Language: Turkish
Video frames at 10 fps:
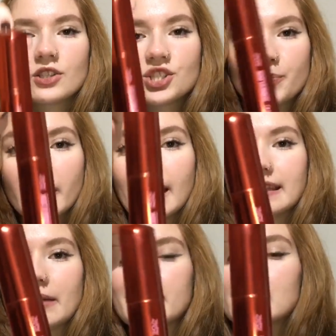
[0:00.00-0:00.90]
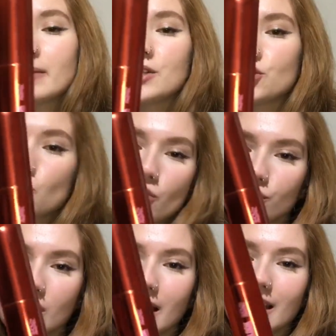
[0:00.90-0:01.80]
Dış paketlemesi bence çok
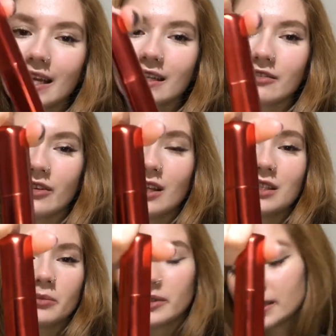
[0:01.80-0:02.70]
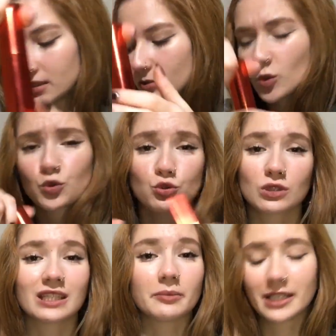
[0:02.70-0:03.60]
güzel. Rengini falan da bayıldım.
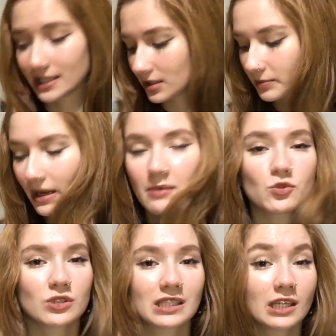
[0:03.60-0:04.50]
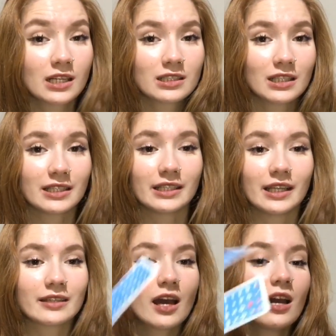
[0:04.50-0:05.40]
Kutusuna da bayıldım. Ben bu
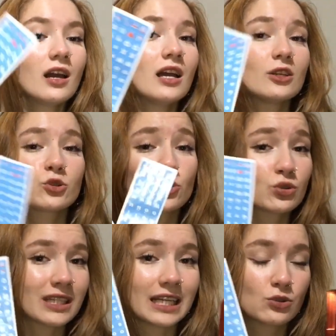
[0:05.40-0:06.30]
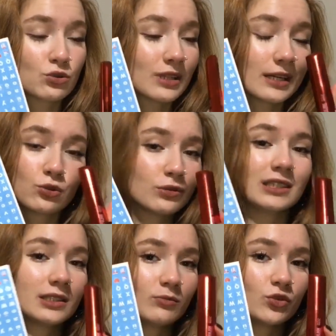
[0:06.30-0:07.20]
stickerlarıyla da süsler süsler
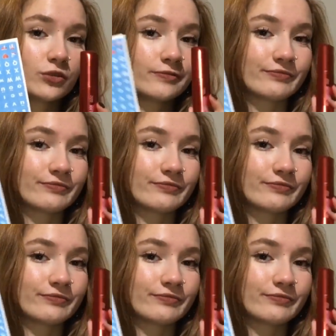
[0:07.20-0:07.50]
kullanırım bunu.